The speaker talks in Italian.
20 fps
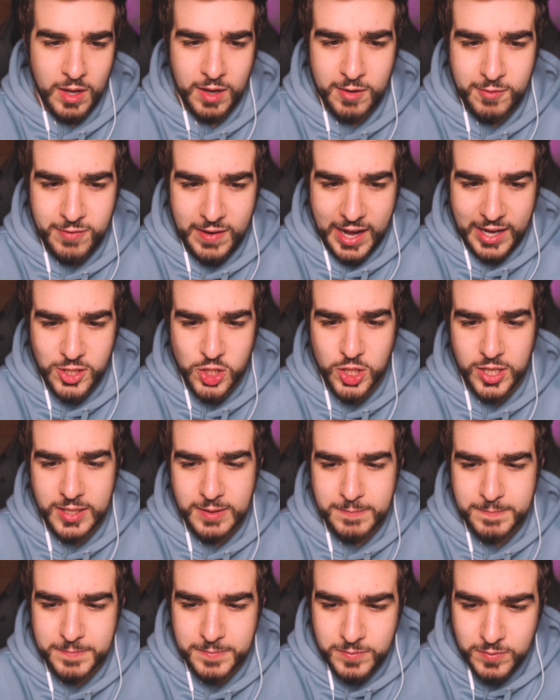Facile.
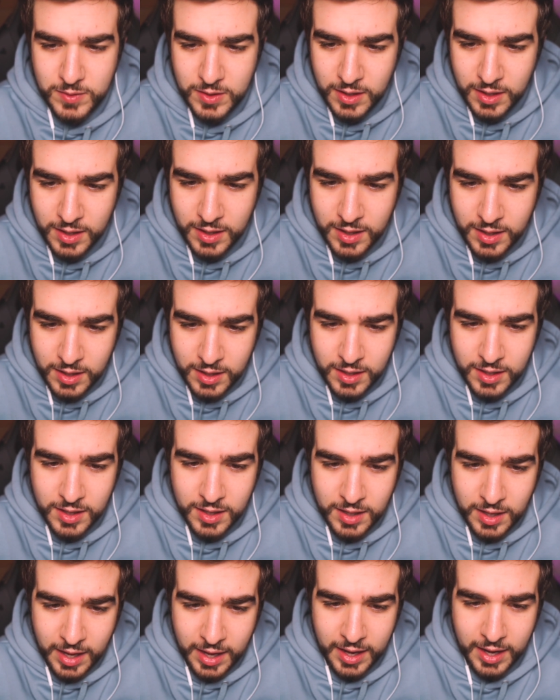
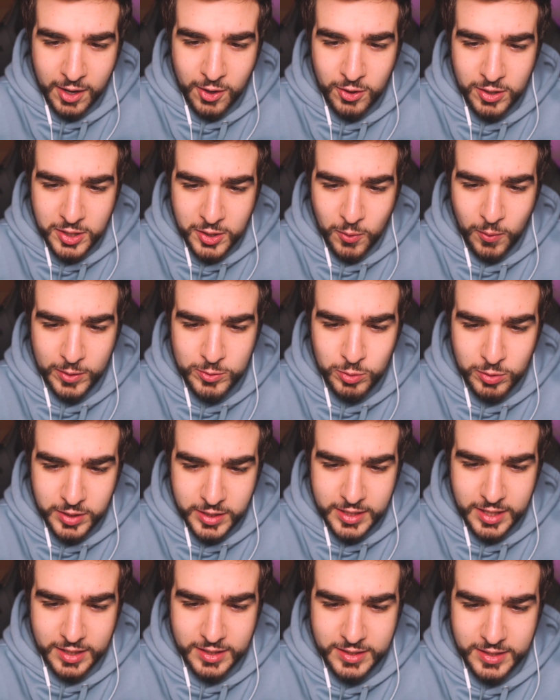Eccoli qua, tutti gli
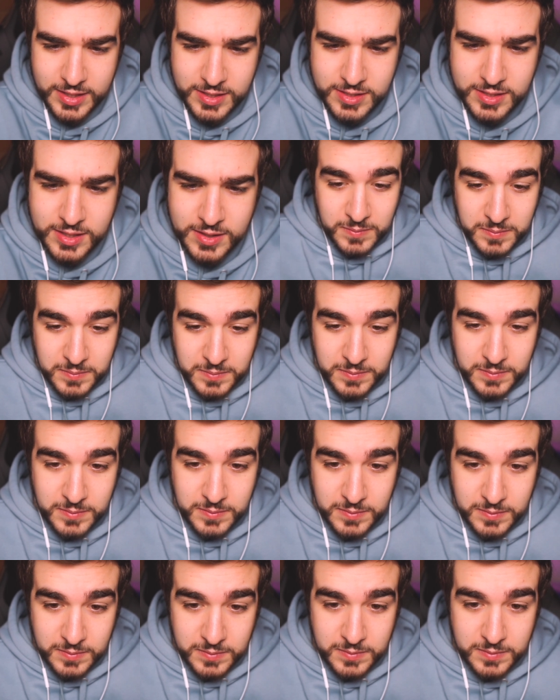hard disk.
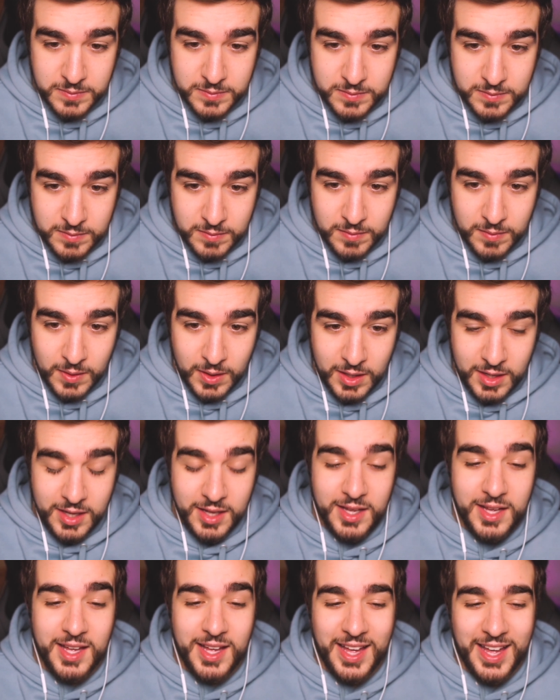
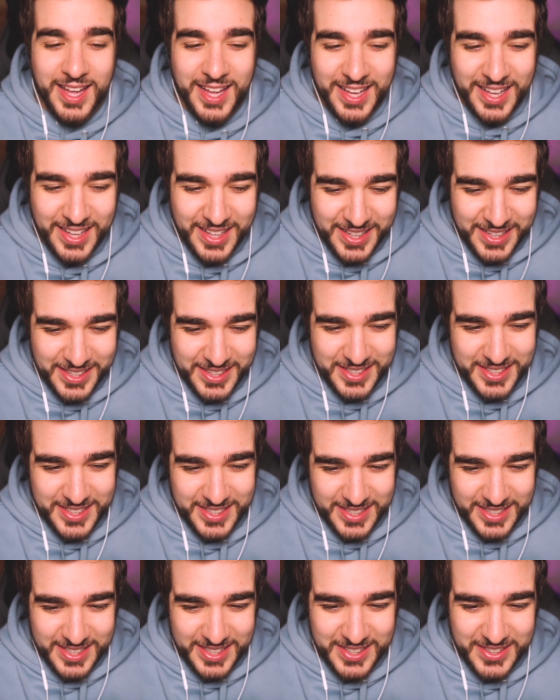Tech, siamo allo
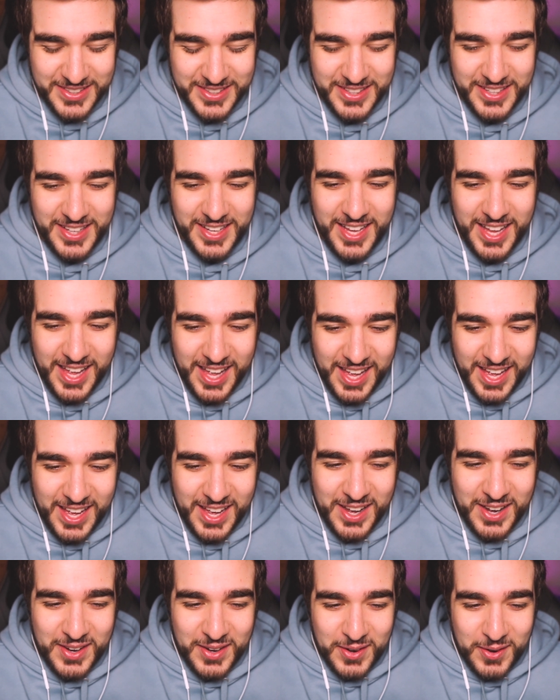spazioporto, com'è la
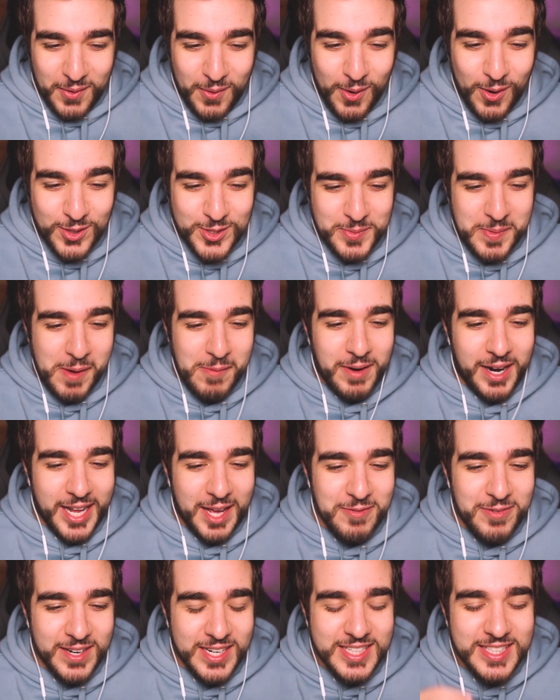situazione? Quello su me è una
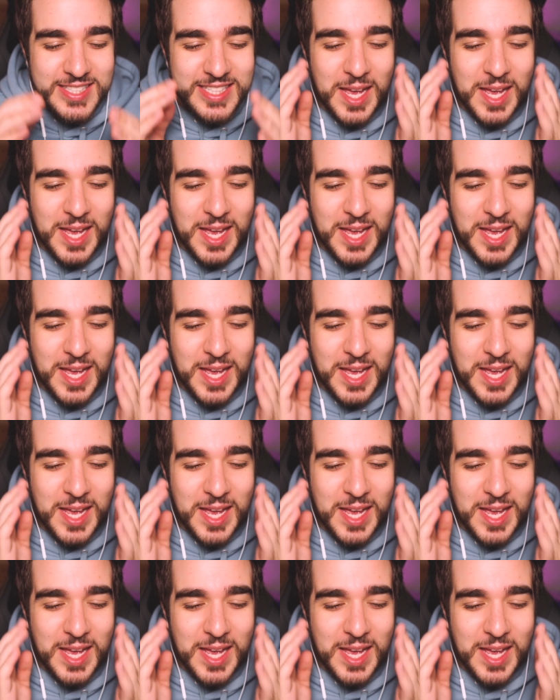referenza a